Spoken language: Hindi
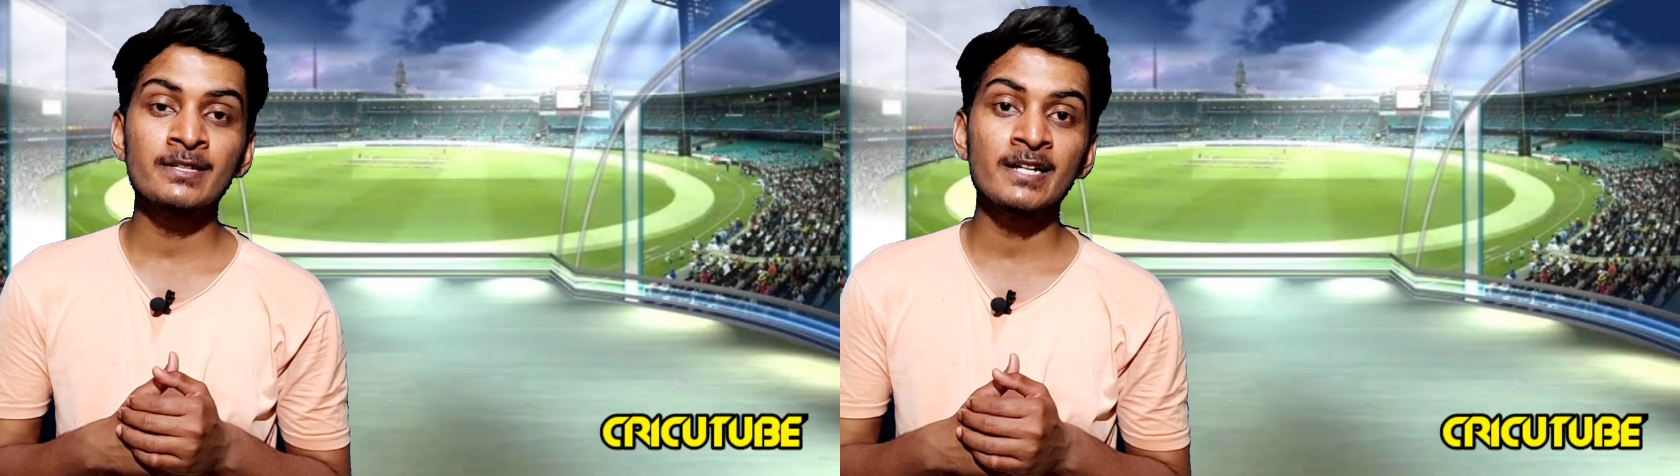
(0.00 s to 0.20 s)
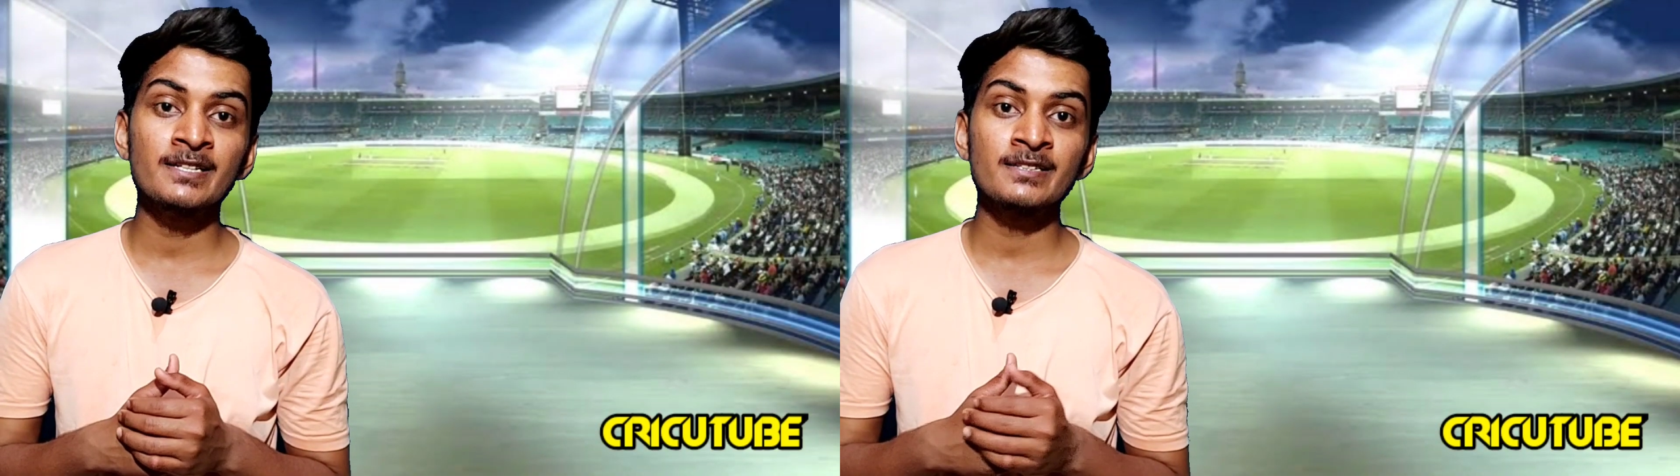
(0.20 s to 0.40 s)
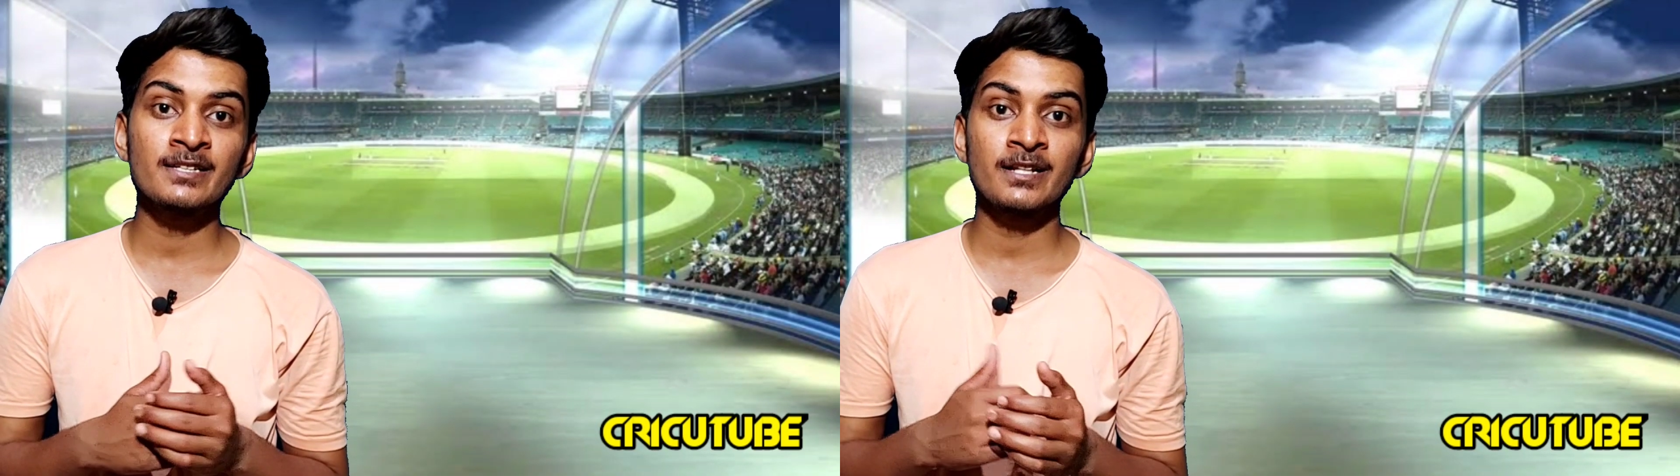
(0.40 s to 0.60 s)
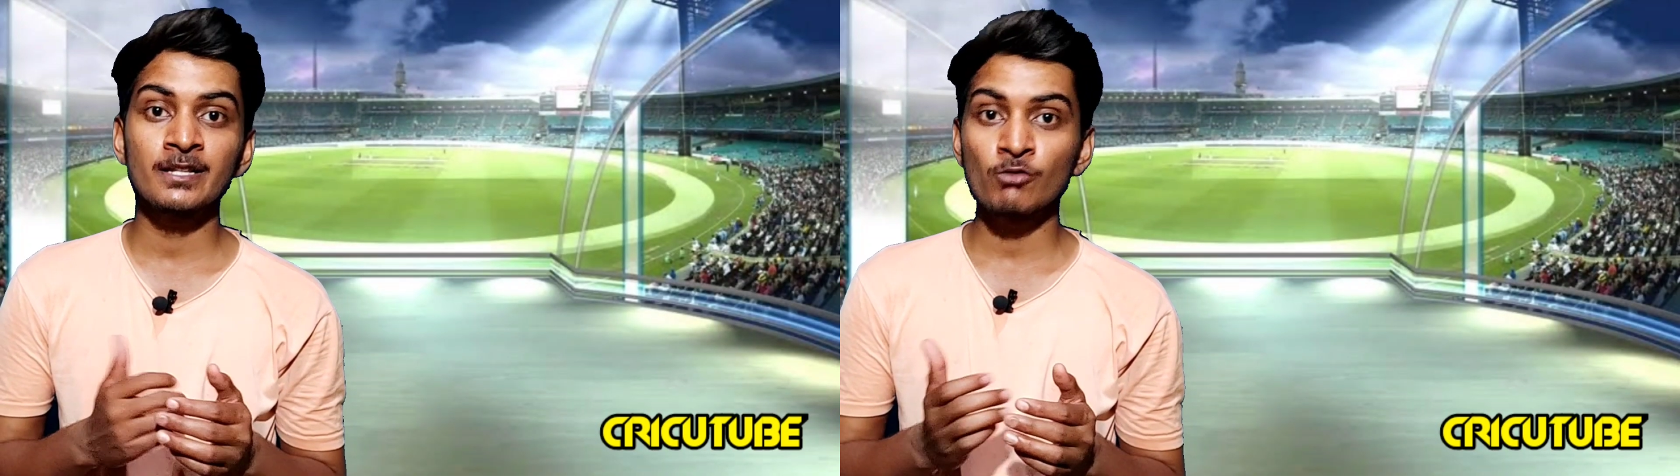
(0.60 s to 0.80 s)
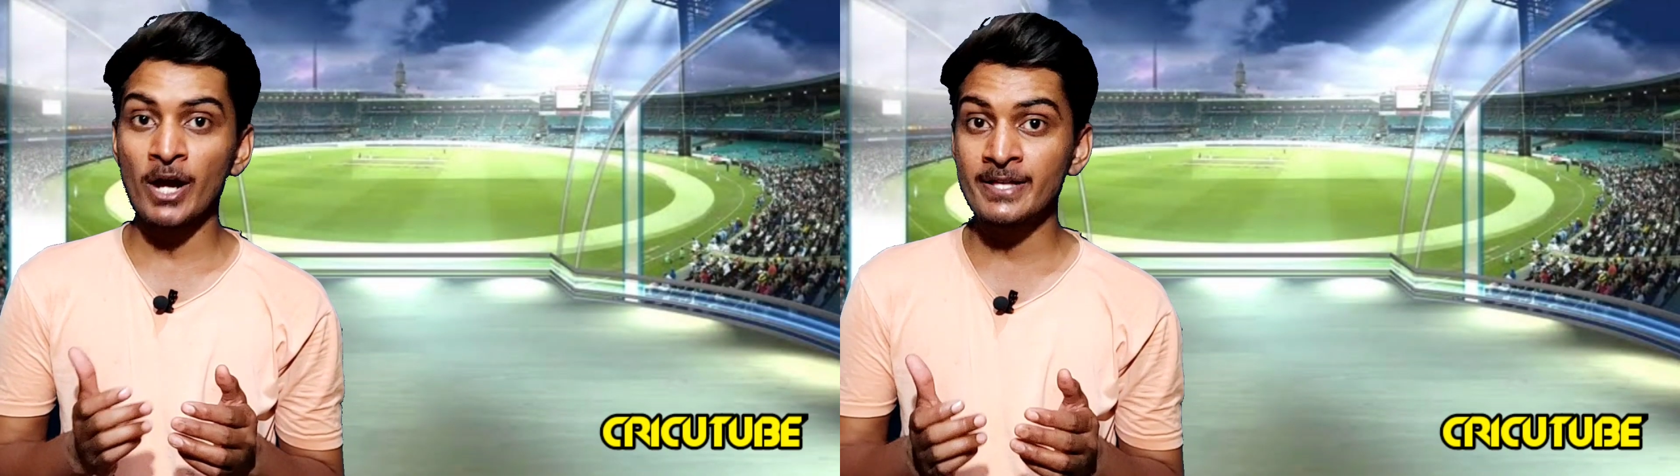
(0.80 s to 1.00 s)
था जिसके चलते
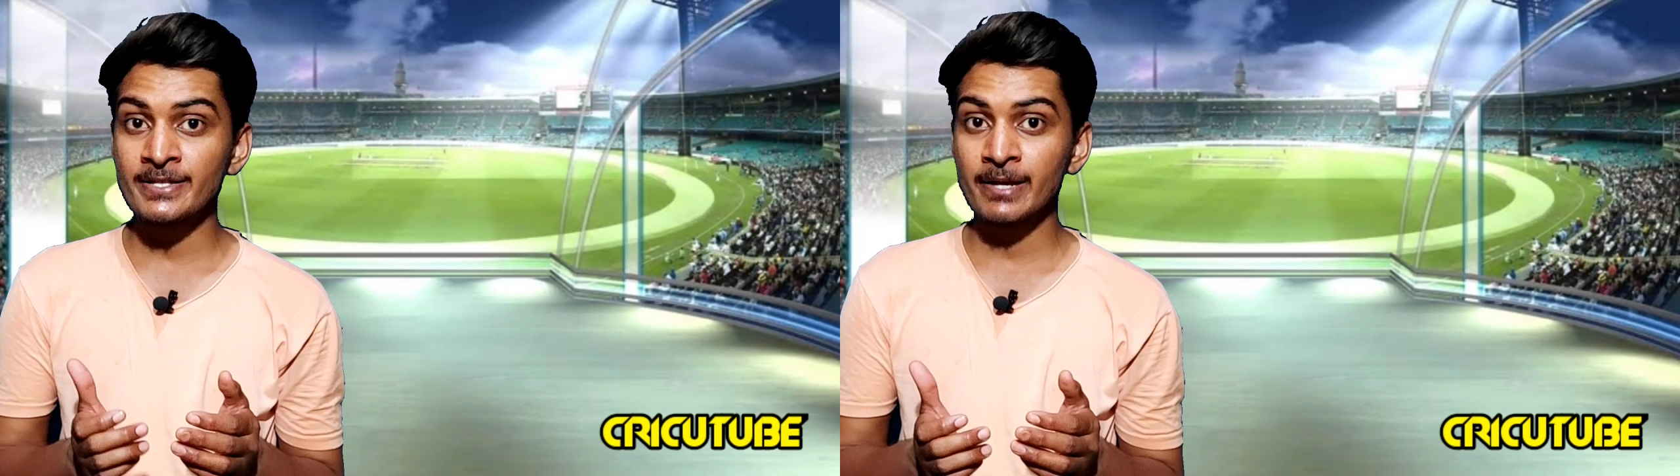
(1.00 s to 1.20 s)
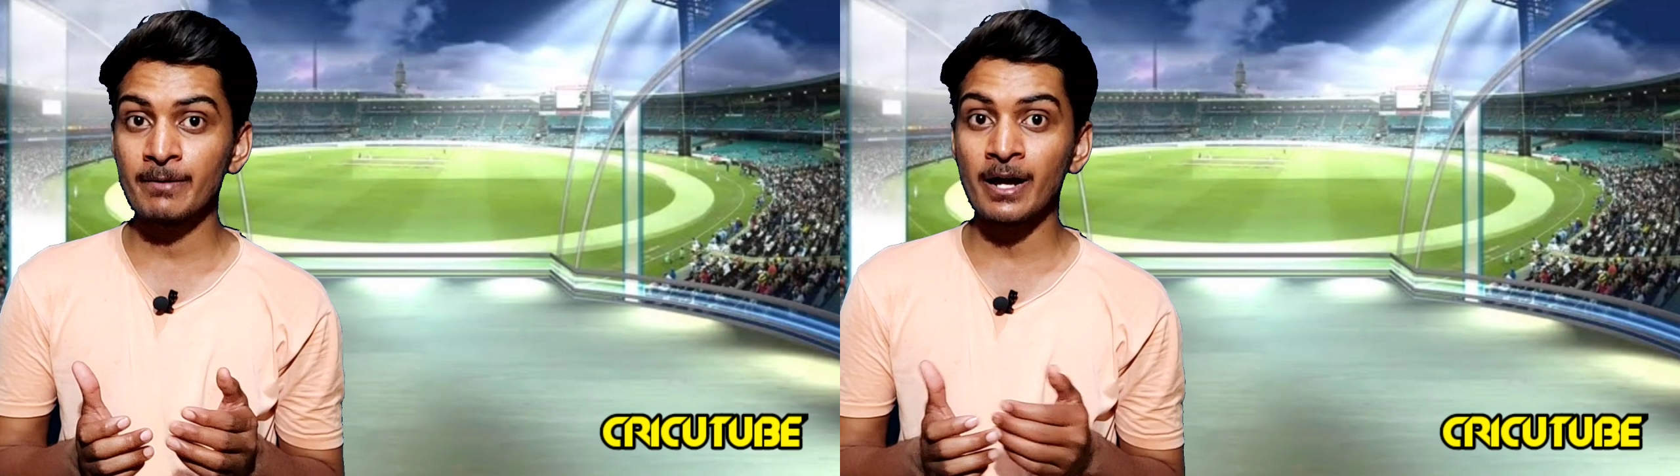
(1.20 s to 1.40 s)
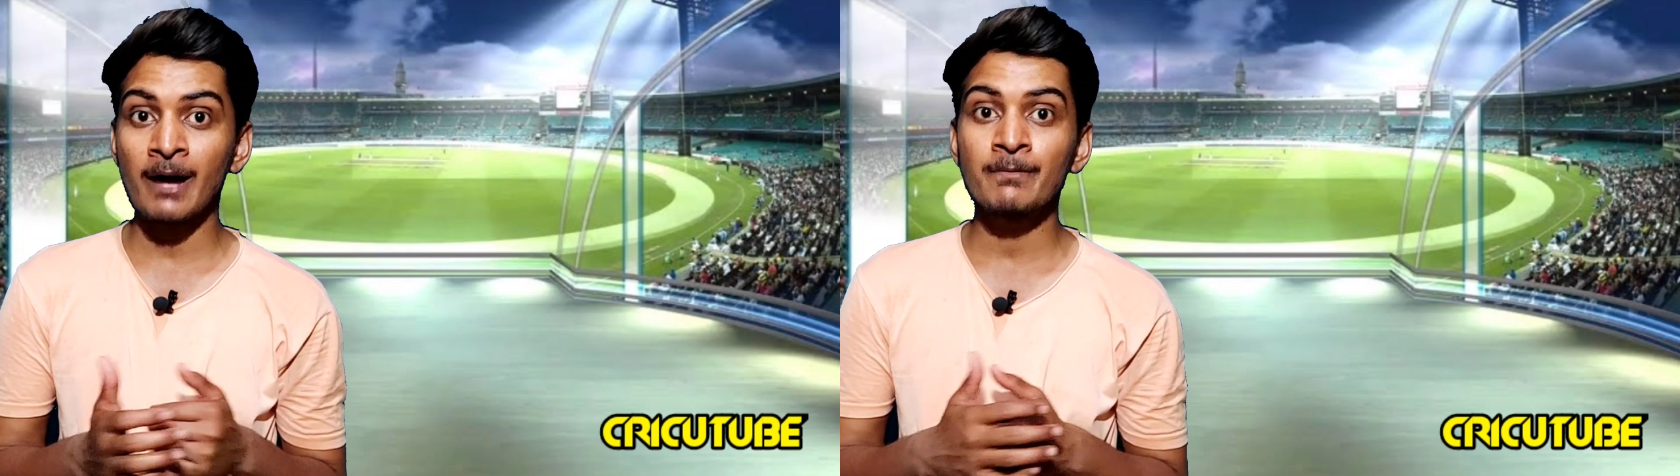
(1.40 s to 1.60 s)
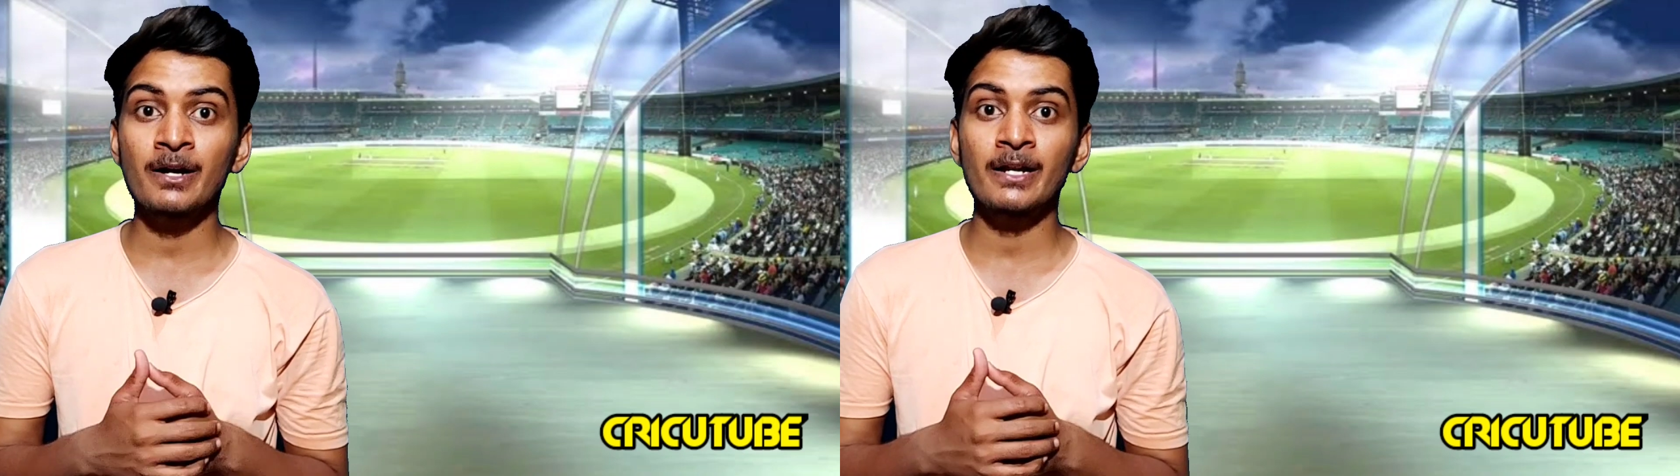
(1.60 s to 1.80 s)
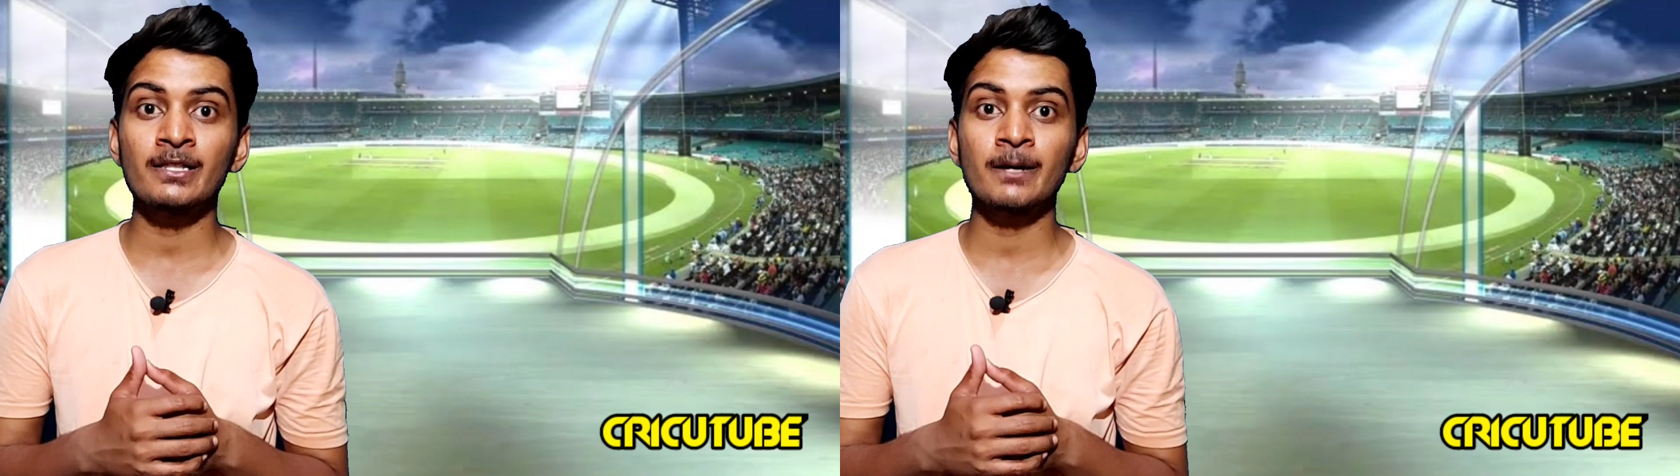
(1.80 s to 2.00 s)
वो एनसीए में काम कर रहे थे